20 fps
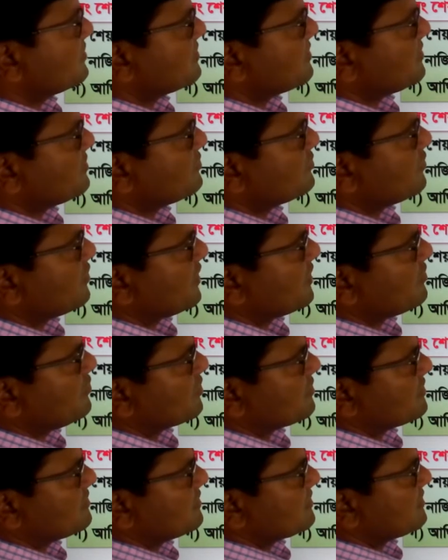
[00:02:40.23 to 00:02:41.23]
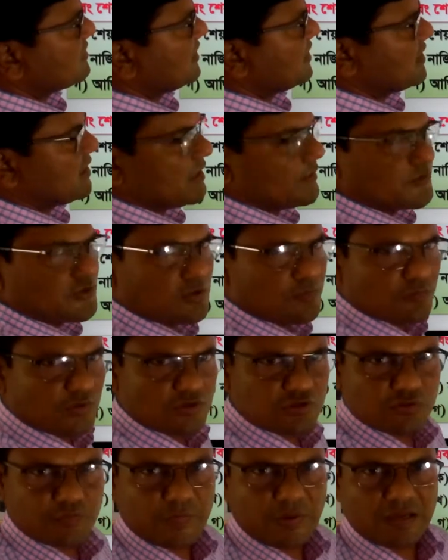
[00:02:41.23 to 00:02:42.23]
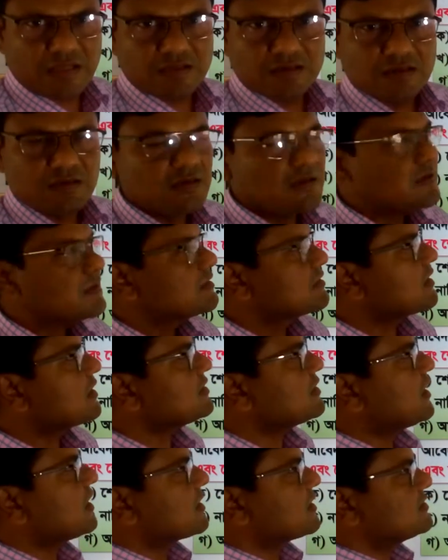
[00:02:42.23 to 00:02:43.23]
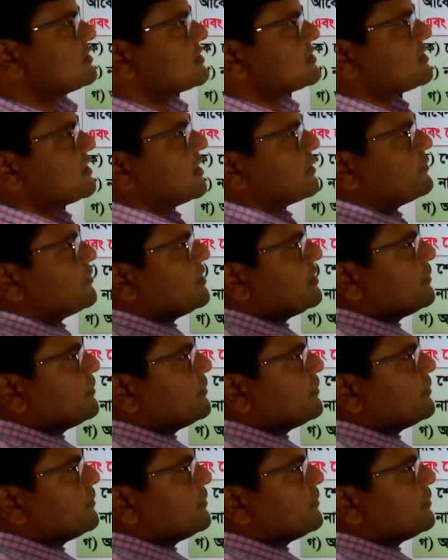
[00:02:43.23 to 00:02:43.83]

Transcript: উদ্দেশ্যে ইস্যু করে দশ হাজার শেয়ারের আবেদনপত্র পায় তার না আট হাজার শেয়ার